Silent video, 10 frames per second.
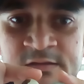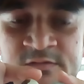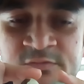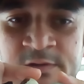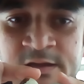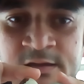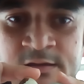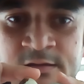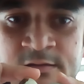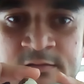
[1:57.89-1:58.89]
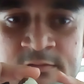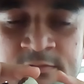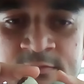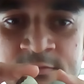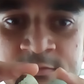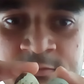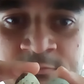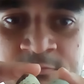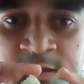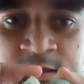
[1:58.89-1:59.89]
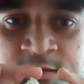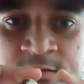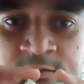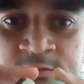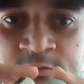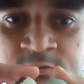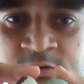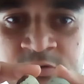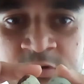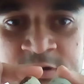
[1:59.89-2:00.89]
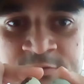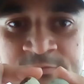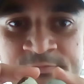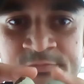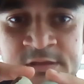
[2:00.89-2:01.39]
Isso é bem notório.